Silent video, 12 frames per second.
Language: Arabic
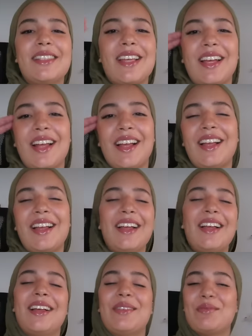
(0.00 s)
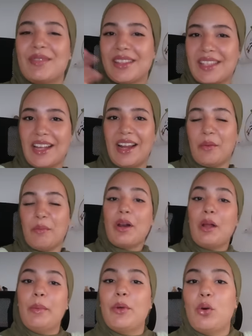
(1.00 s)
سلام سلام
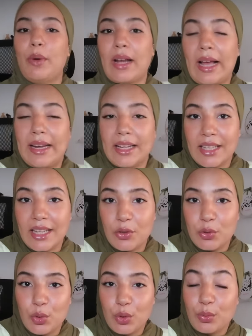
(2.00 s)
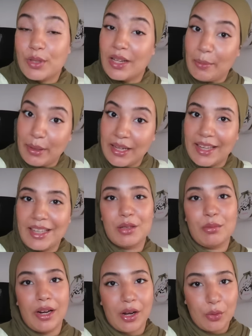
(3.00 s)
مرحبا بكم على قناتنا اليوتيوب سلامي لي
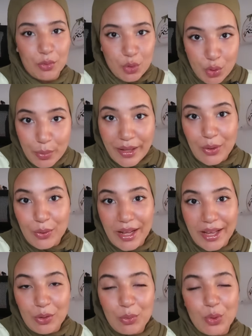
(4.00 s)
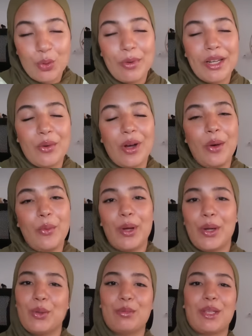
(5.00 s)
كنتمنى انكم تكونوا بخير وعلى خير اموركم هاني
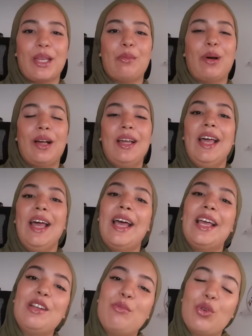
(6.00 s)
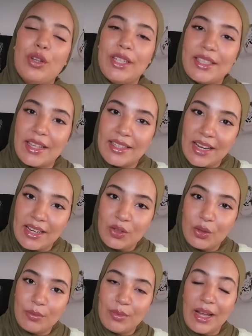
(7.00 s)
واحوالكم طيبه المؤنسه
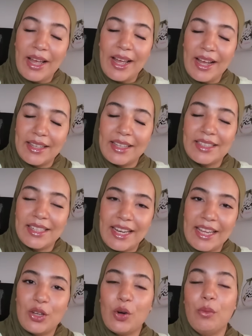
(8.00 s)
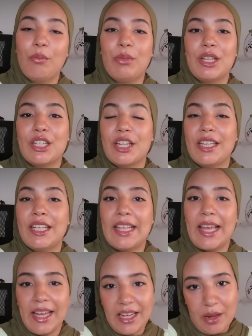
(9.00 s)
ديالكم عادت اليكم من
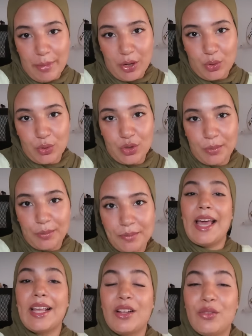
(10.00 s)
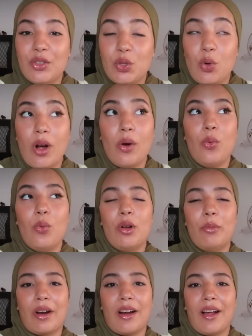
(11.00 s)
جديد اينما كنتم هذا الفيديو
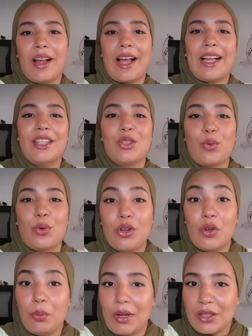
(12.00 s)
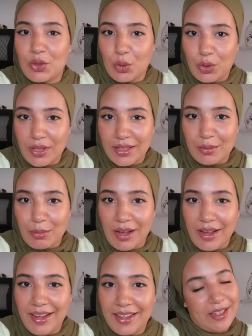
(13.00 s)
اول مره غادي نصوروا لكم مع 9 ديال
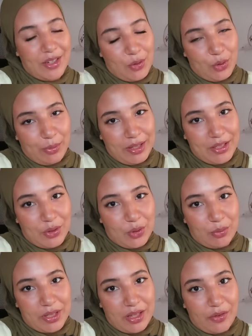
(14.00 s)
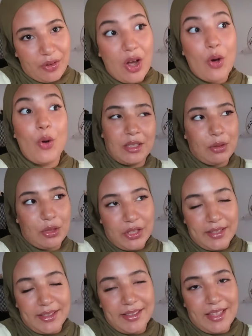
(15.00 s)
الصباح لانه اليوم غادي نكون مسافره جوج
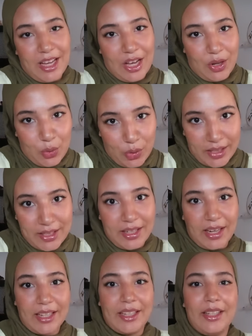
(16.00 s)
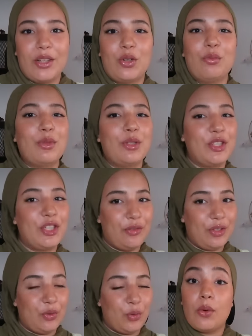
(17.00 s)
قلت ضروري خصني نخلي لكم شي
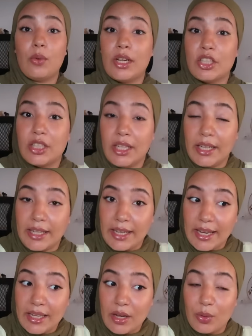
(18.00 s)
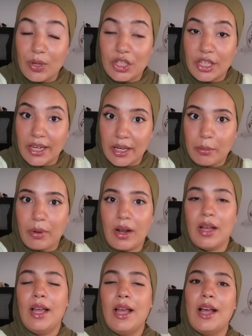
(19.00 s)
فيديو اولا شي حكايه ولا شي
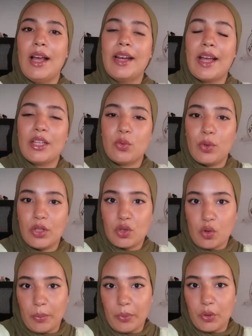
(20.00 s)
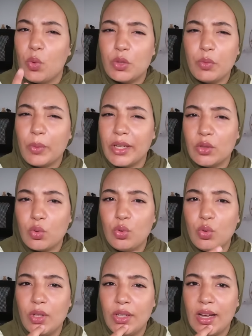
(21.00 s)
عبره انها تونسكم اليوم واش ممكن
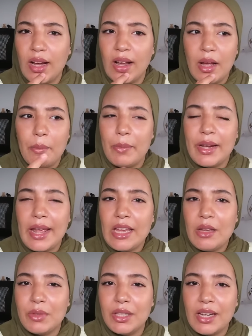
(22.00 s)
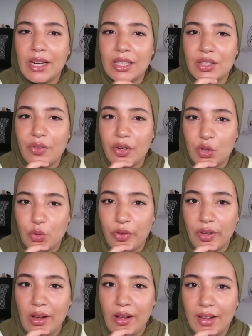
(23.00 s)
تقولوا لي من اي مدينه كتفرجوا
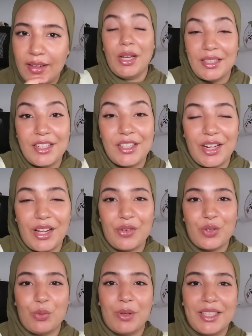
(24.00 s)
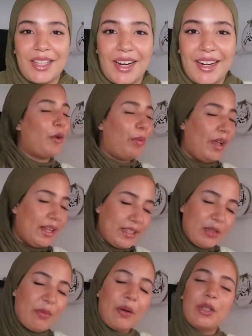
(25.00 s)
فيا محتاجه نعرفكم اكثر فبحال
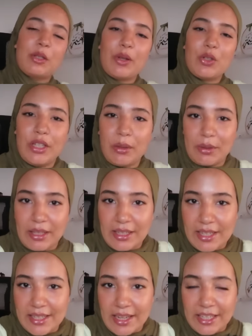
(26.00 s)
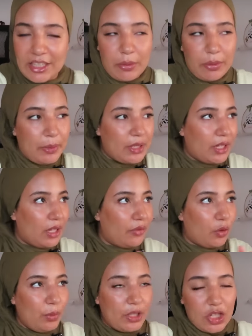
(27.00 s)
ديما ما تبخلوش عليا الضغط على زر الاعجاب اللي ما
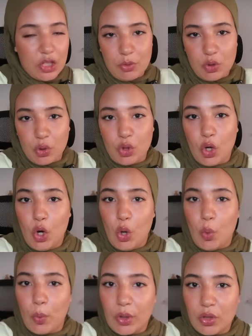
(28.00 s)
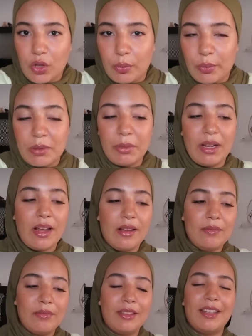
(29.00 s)
تكلفكم حتى شي مجهود ونقول لكم بسم الله
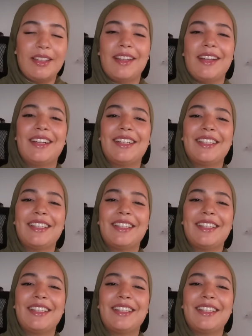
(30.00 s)
يلا